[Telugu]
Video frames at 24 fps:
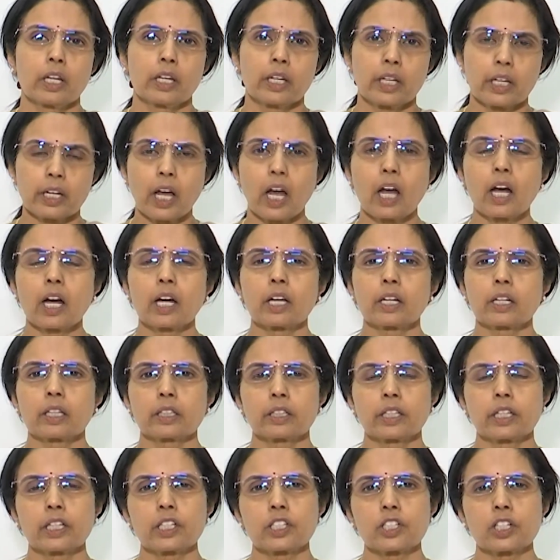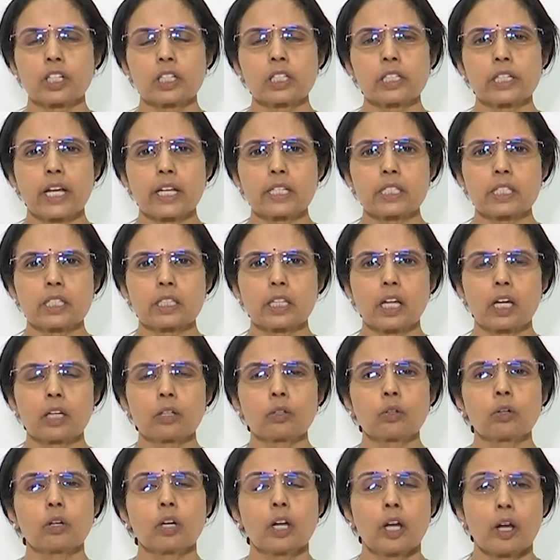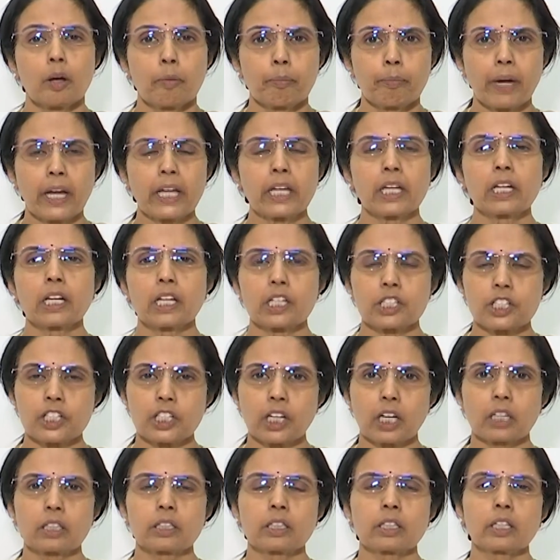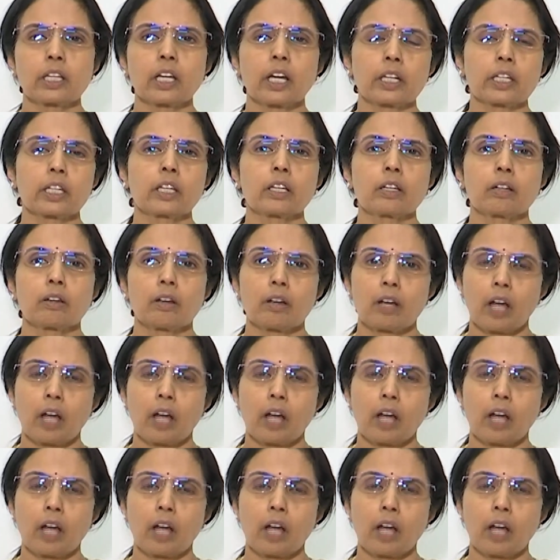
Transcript: నిరాహార దీక్షలు చేస్తున్నారు మహిళ శక్తి అని